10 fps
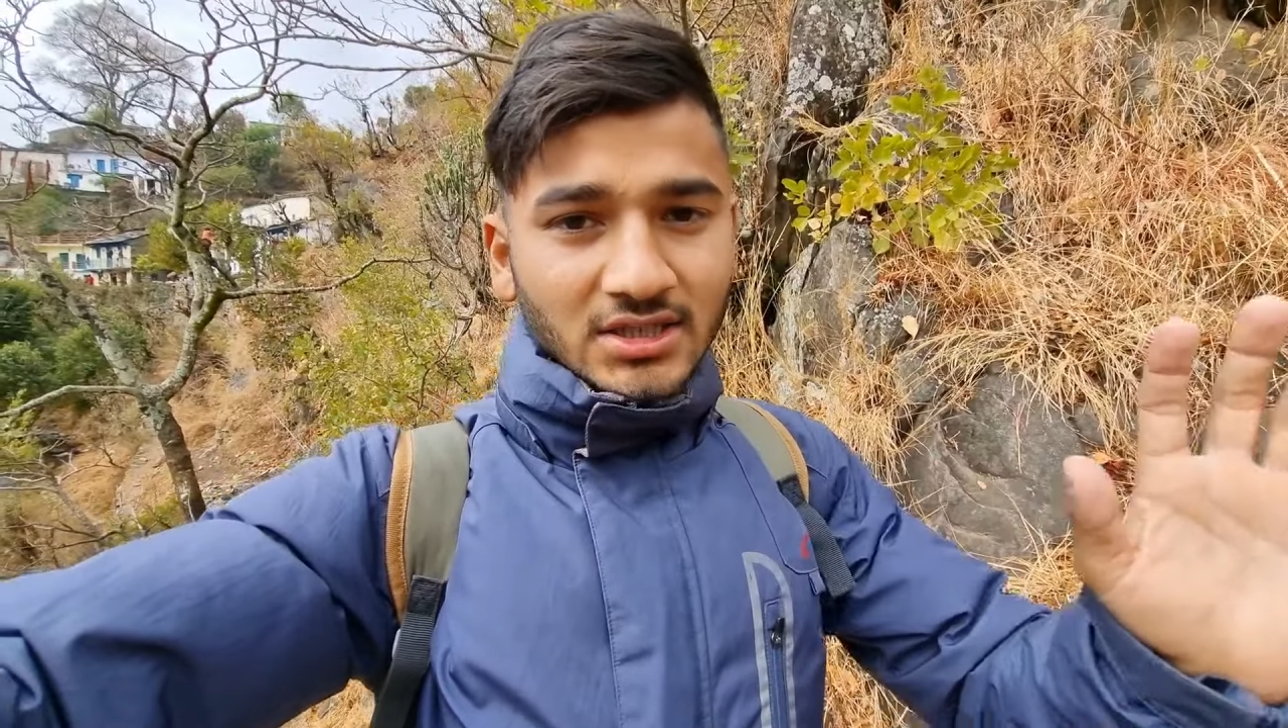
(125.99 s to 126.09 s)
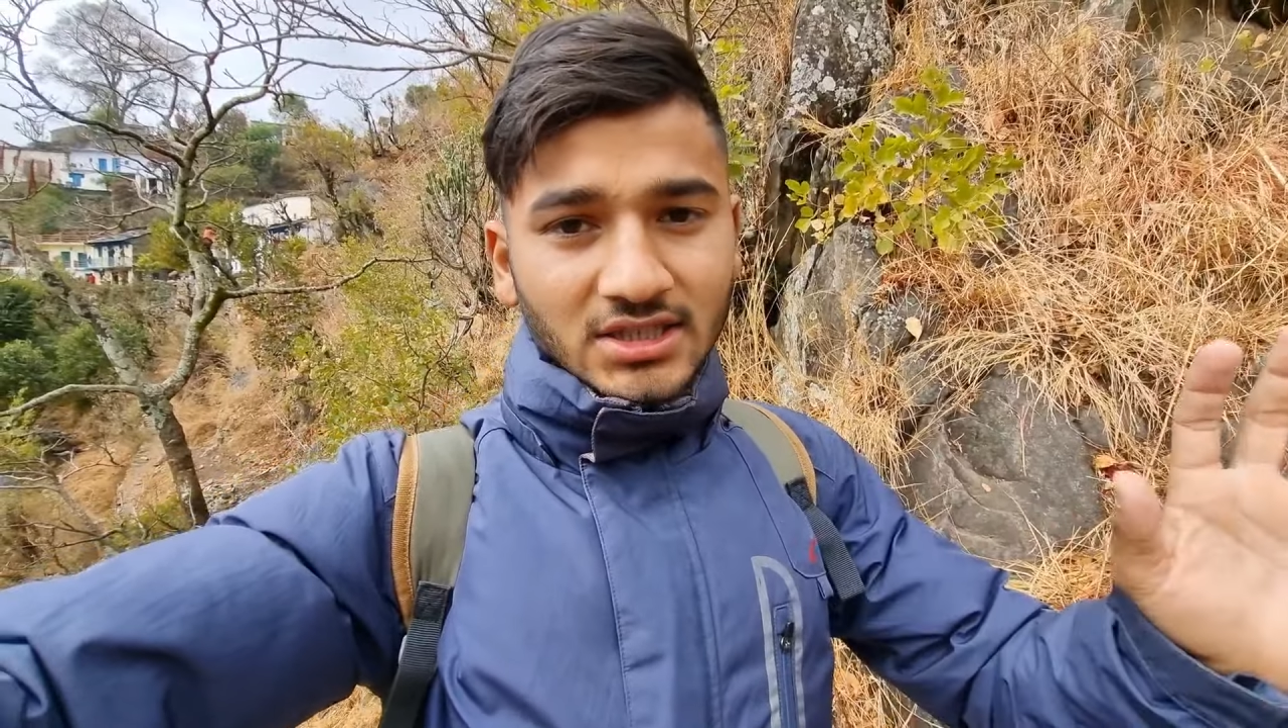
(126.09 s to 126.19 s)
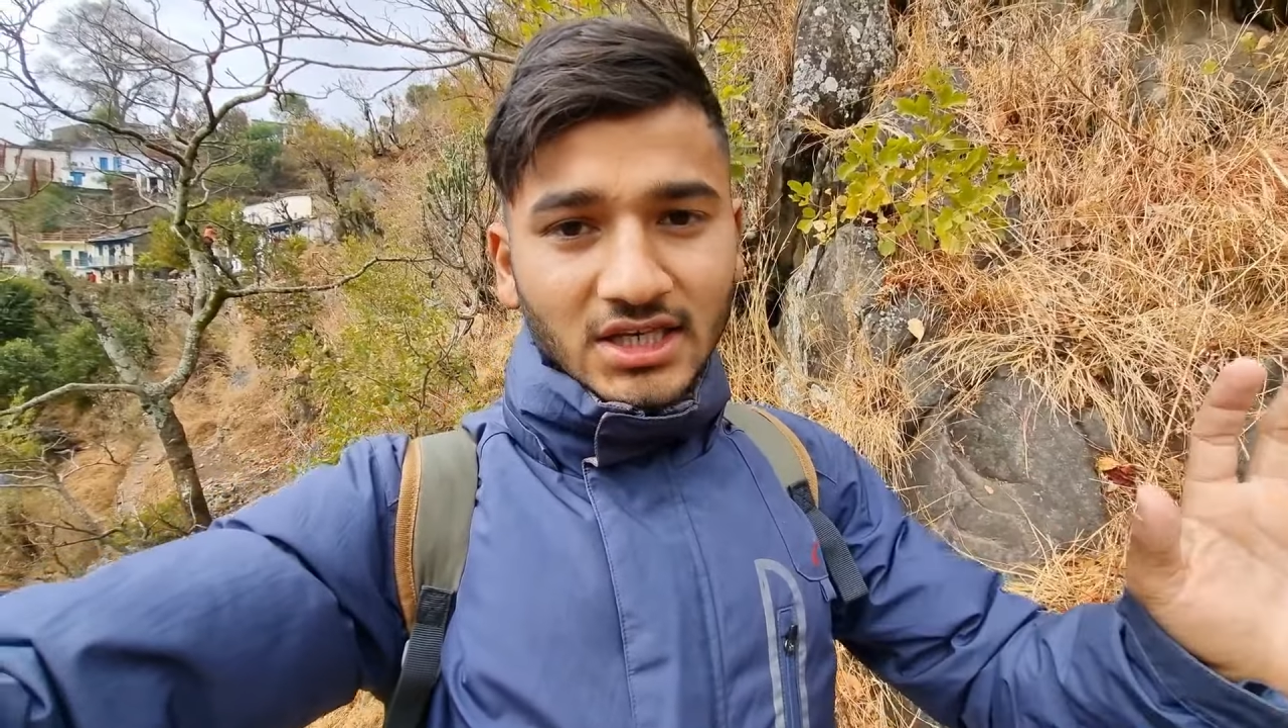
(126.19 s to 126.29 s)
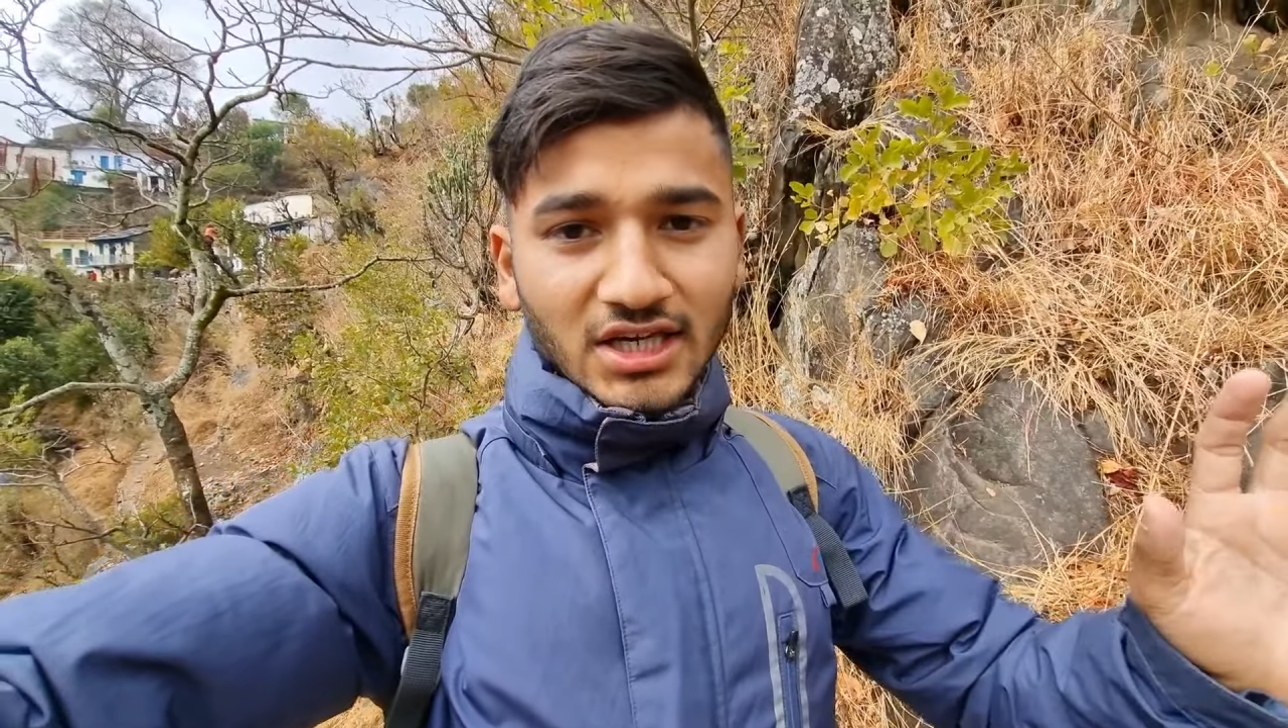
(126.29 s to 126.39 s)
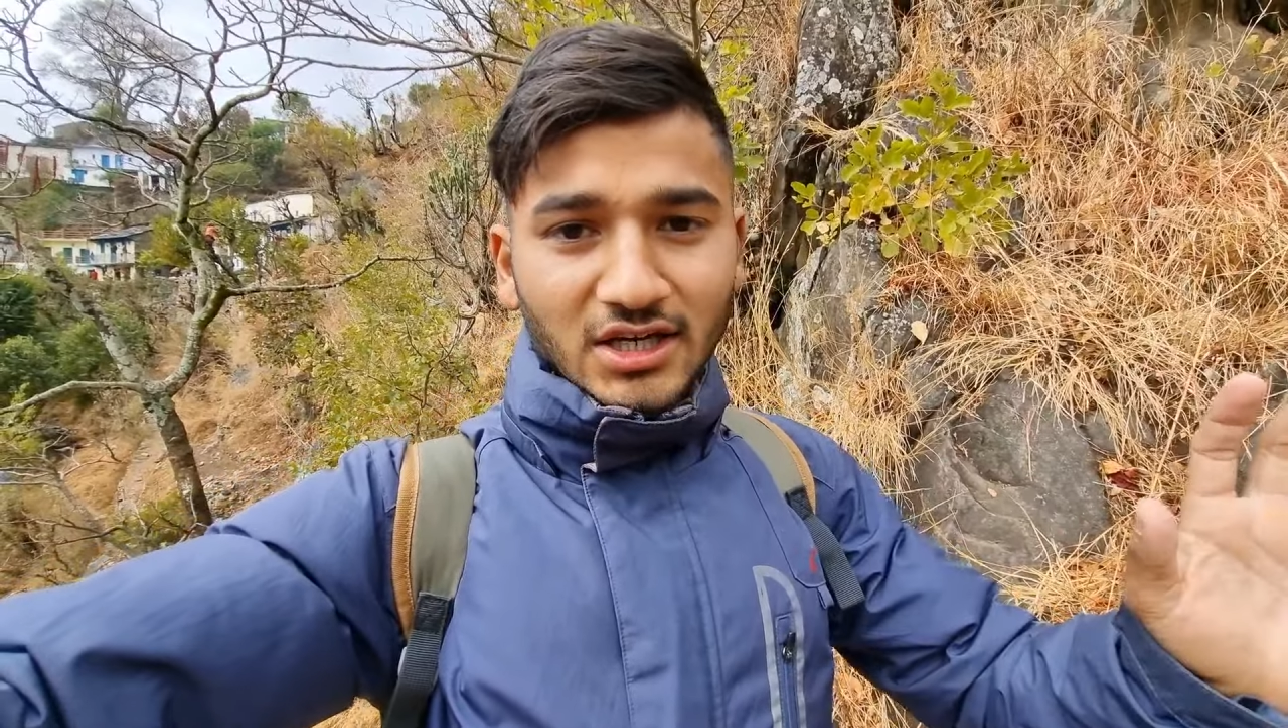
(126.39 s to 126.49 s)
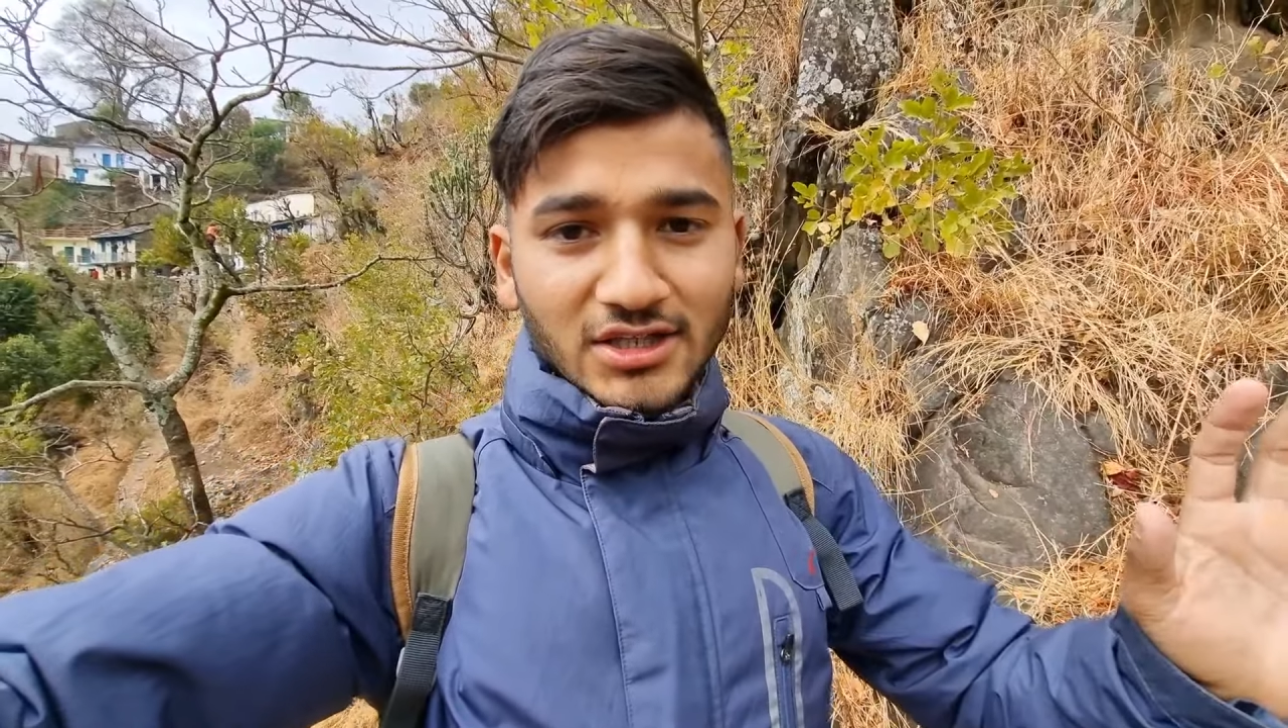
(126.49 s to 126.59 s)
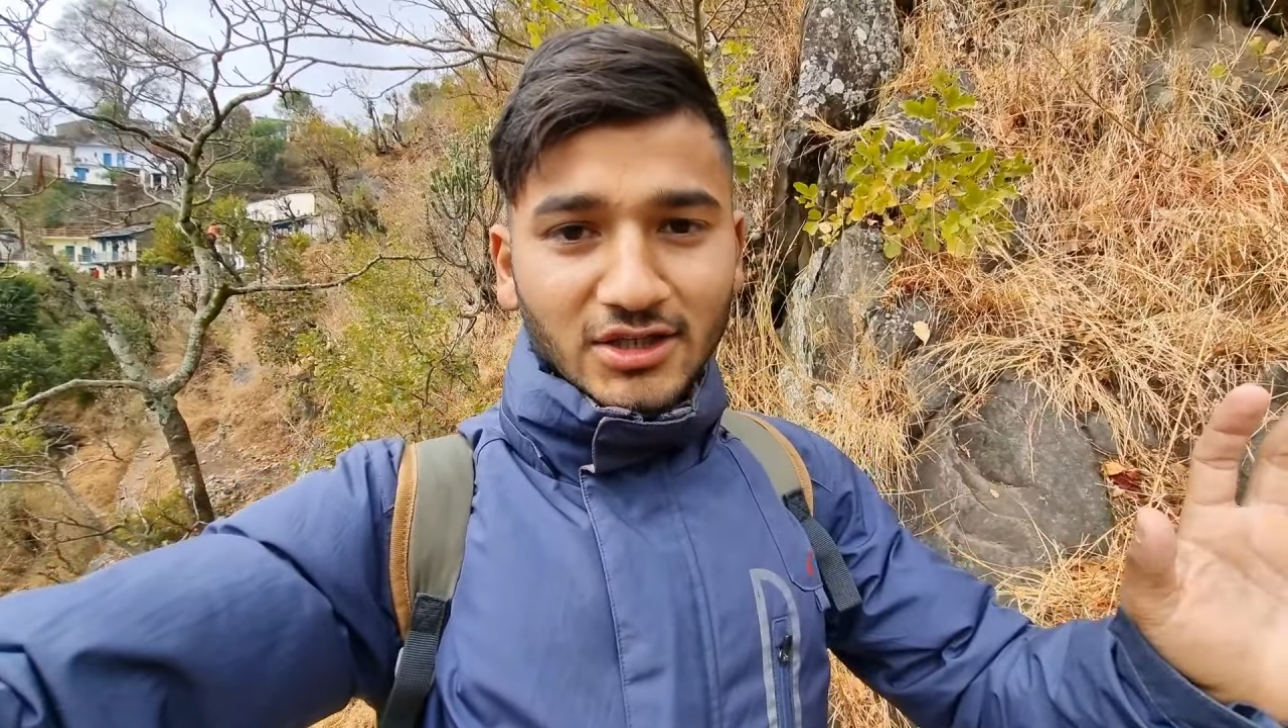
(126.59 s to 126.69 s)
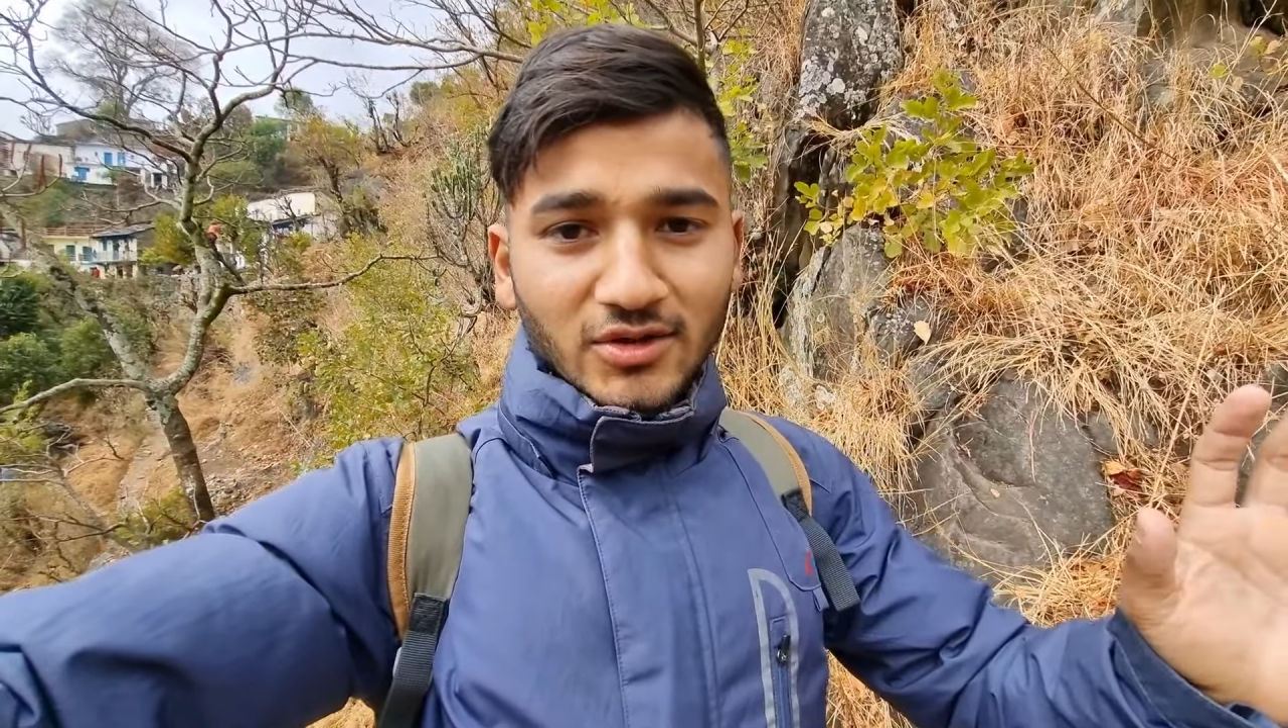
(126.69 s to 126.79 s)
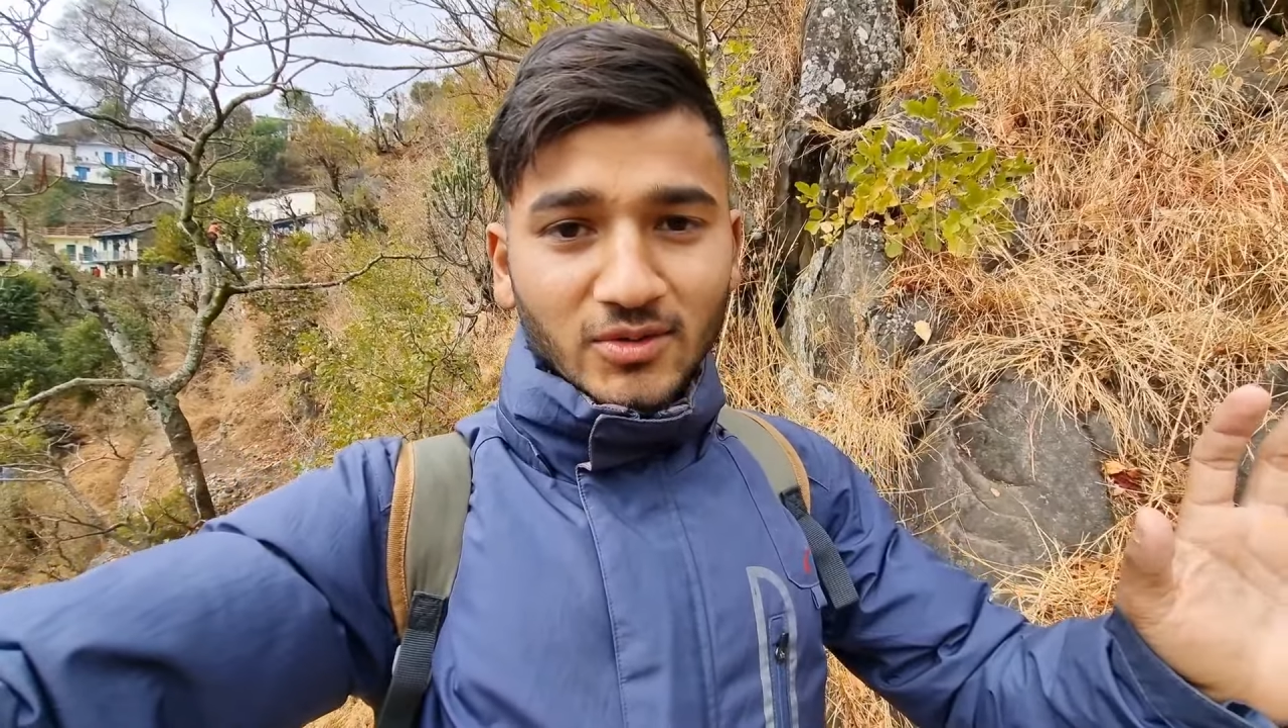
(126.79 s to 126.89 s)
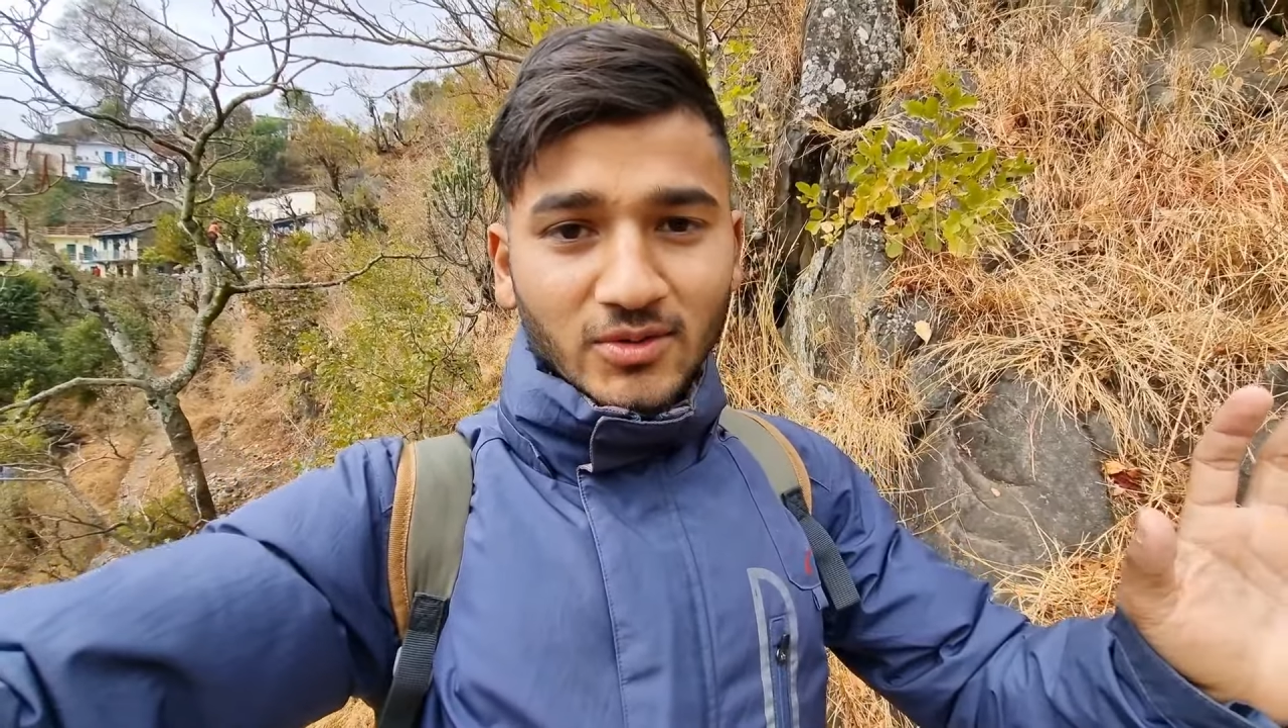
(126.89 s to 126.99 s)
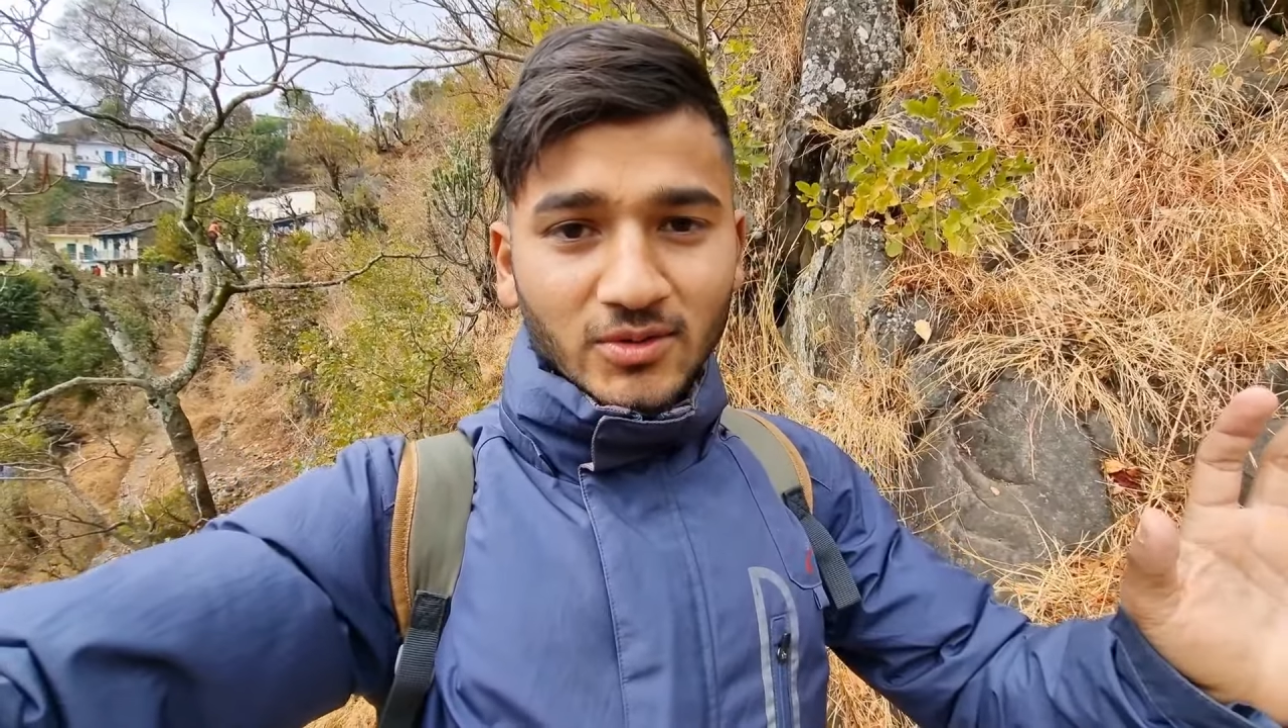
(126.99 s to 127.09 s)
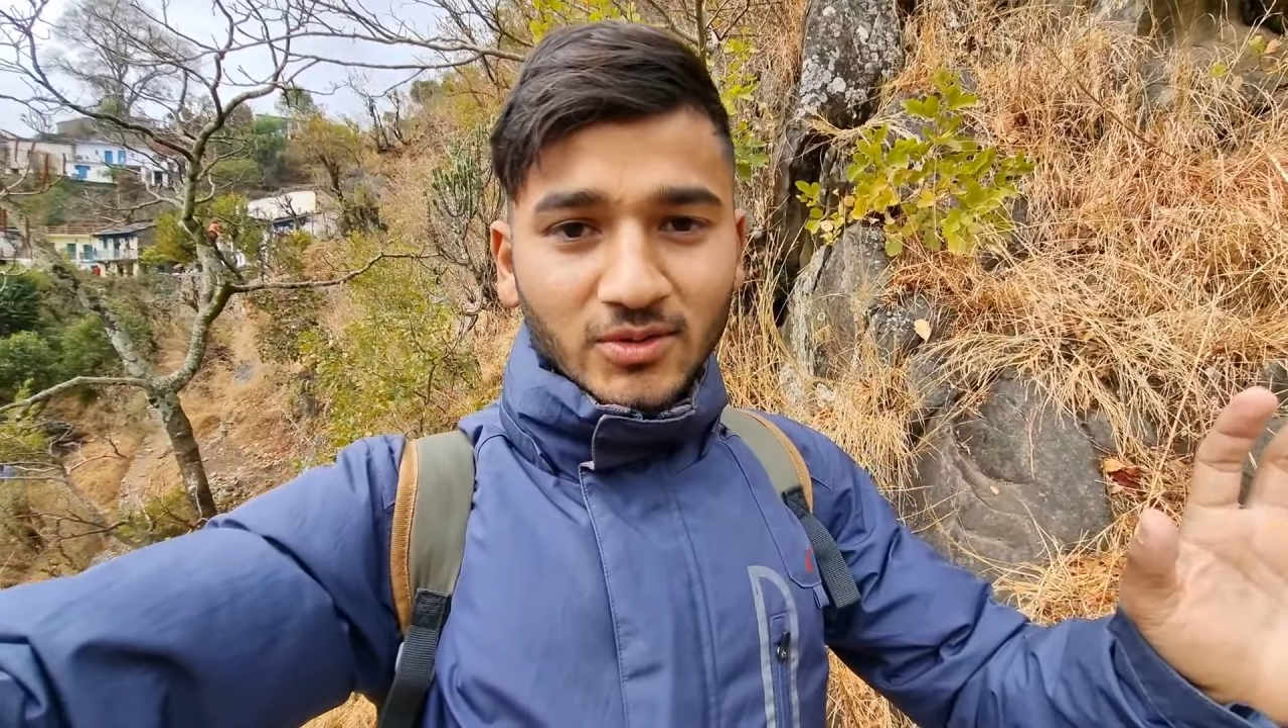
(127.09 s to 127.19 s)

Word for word: सीधा निकल जाता हूँ